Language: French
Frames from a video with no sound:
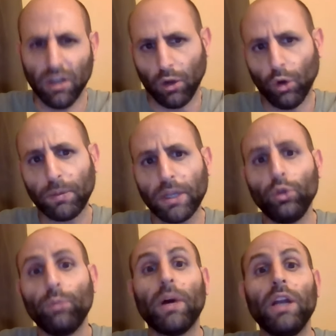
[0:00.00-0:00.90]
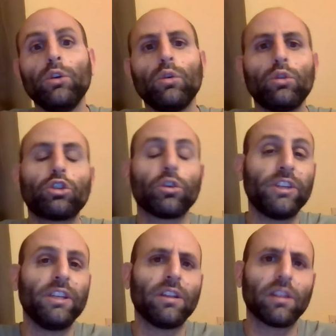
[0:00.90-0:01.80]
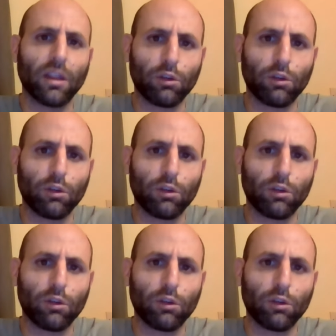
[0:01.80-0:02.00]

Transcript: Le prix du Palio de chantier qui sera